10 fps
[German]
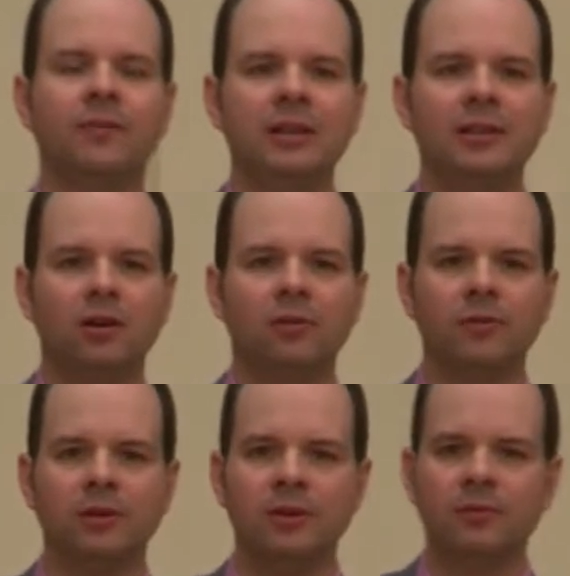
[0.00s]
weil ich
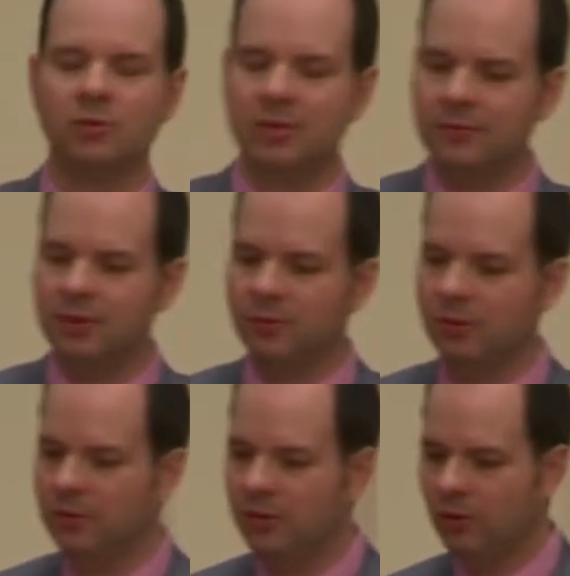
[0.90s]
auch zutiefst davon
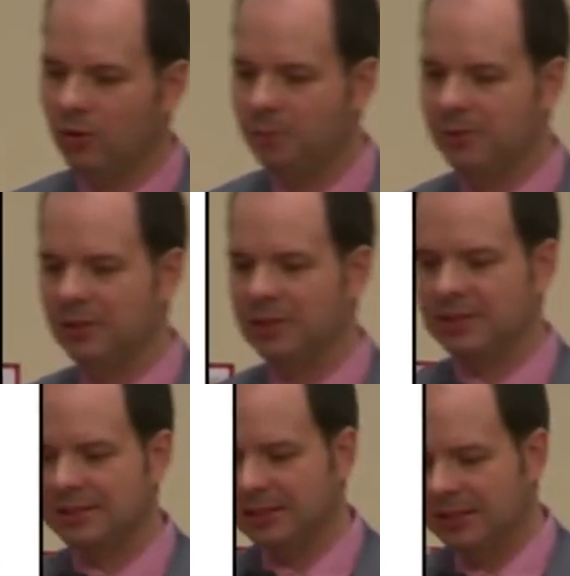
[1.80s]
überzeugt bin,
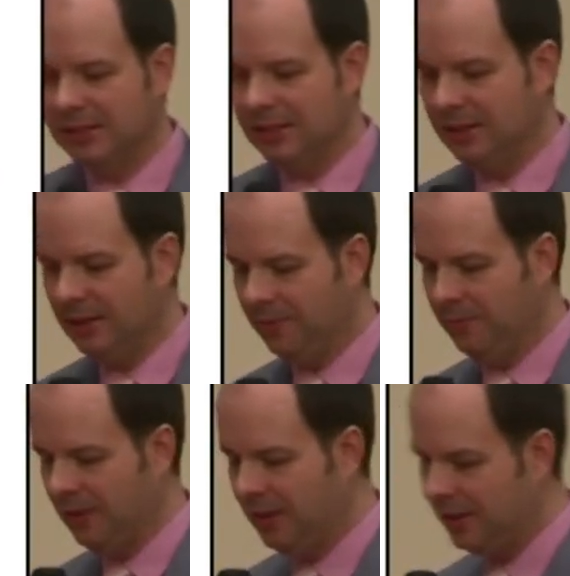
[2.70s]
dass
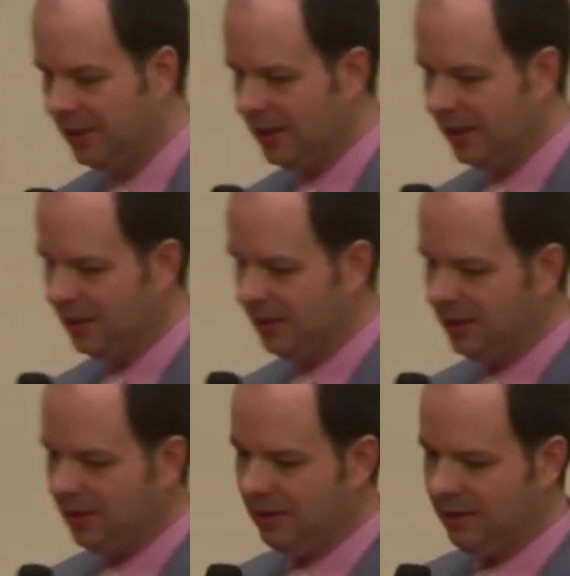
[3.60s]
in der
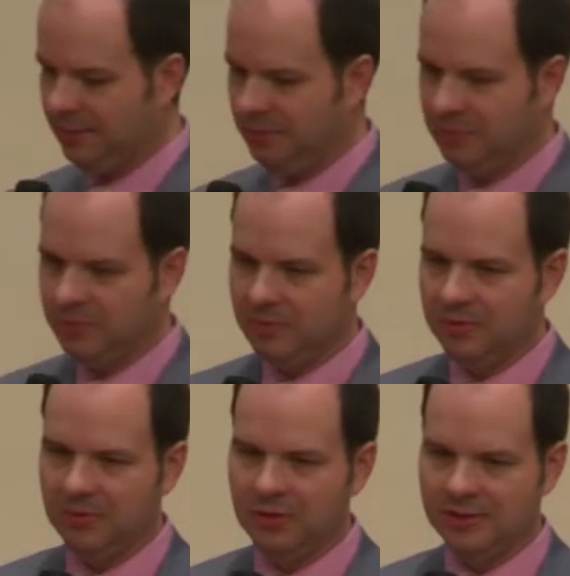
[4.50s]

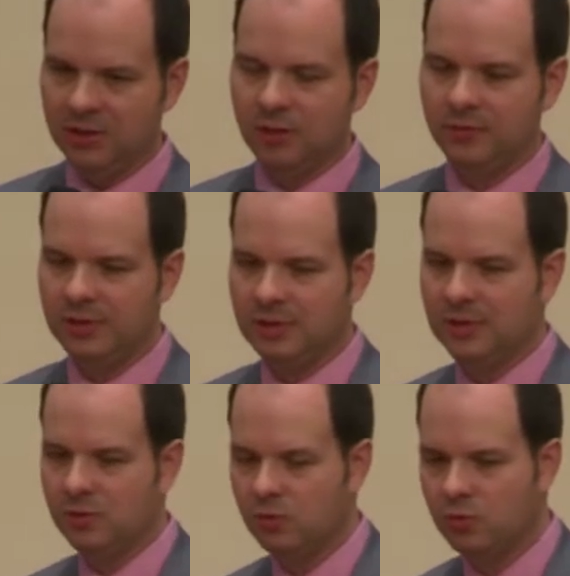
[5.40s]
gesellschaftlichen
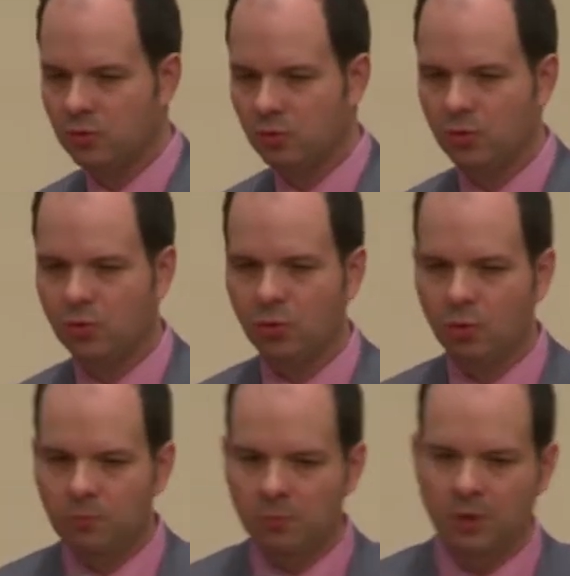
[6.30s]
Diskussion
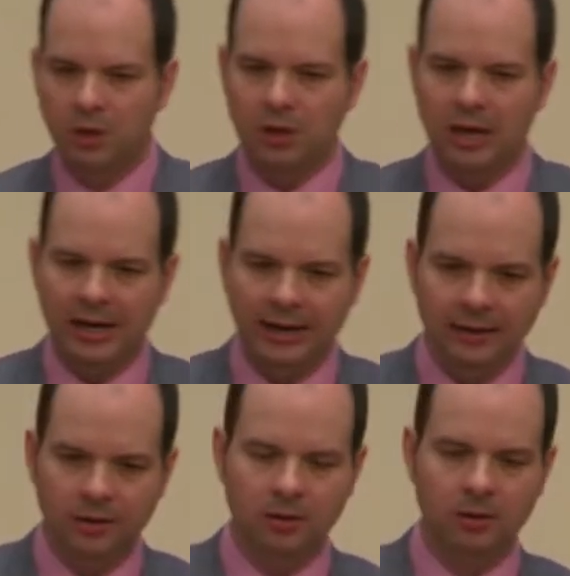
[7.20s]
um
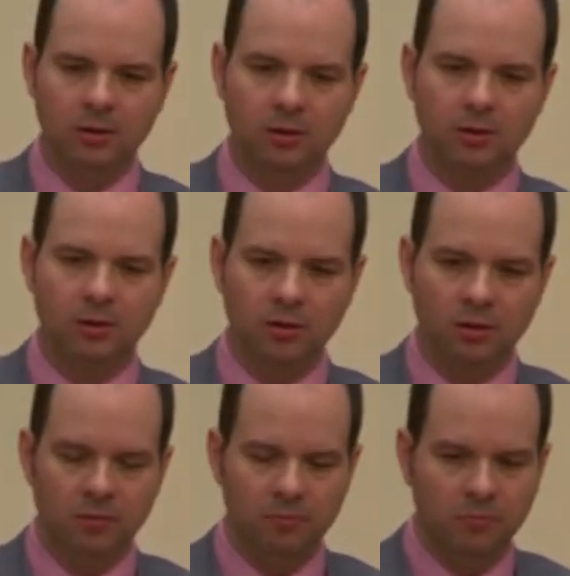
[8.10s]
eine
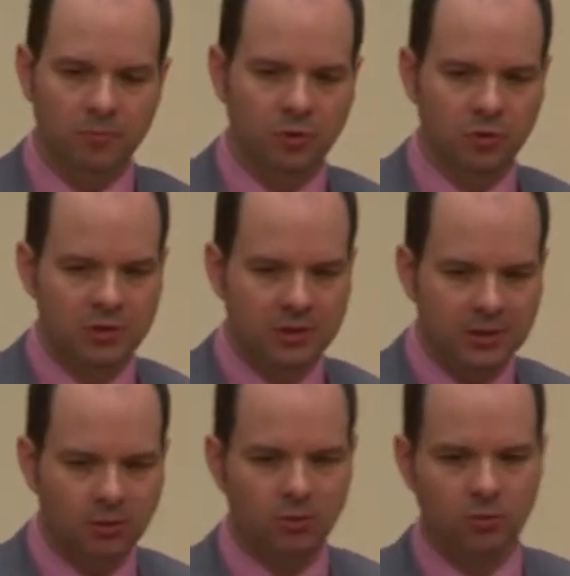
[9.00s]
ähm,
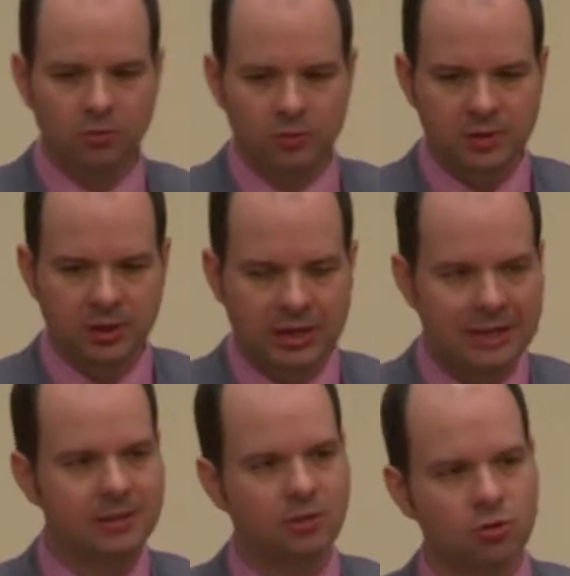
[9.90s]
Justierung unserer
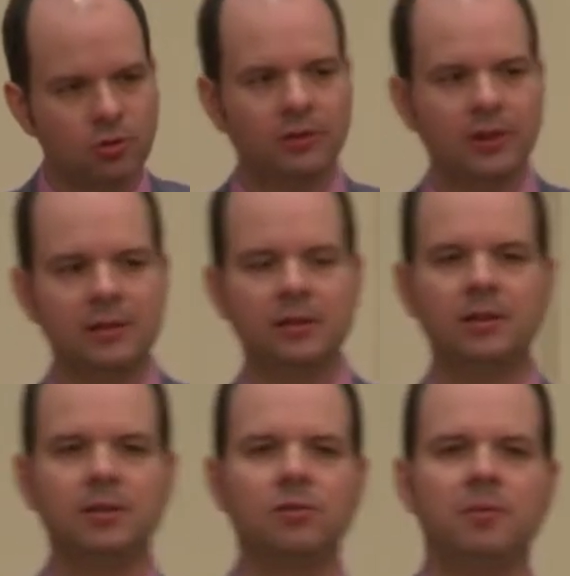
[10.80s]
geistigen Schutzrechte,
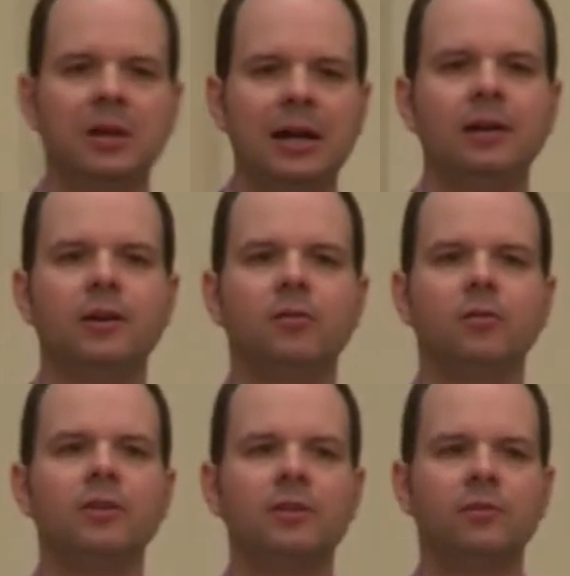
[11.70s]
die im Gange ist
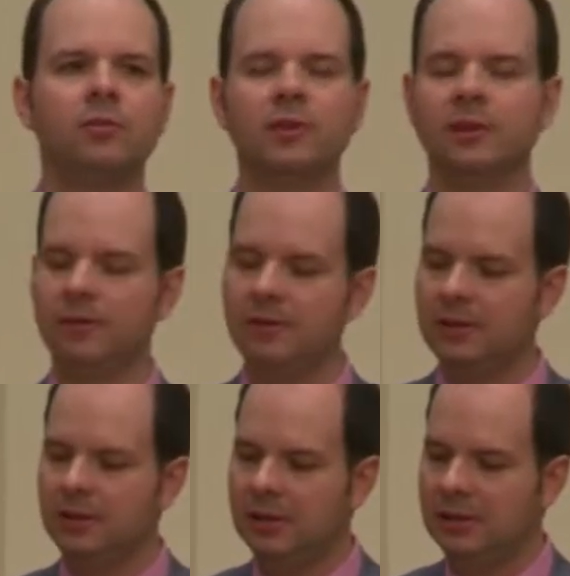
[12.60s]
und die ich für sehr, sehr
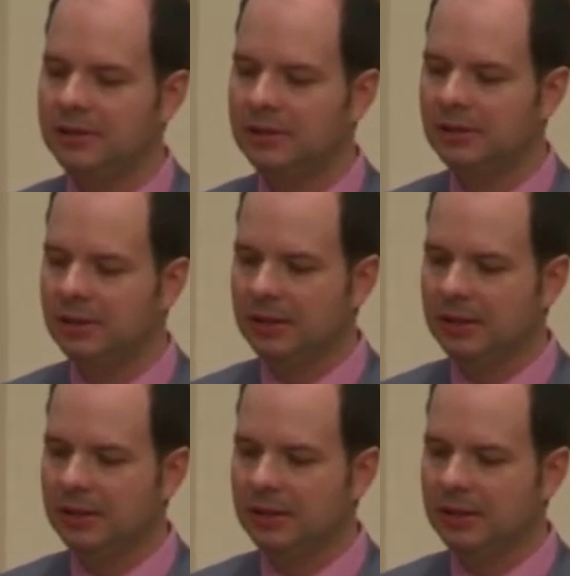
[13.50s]
wichtig halte,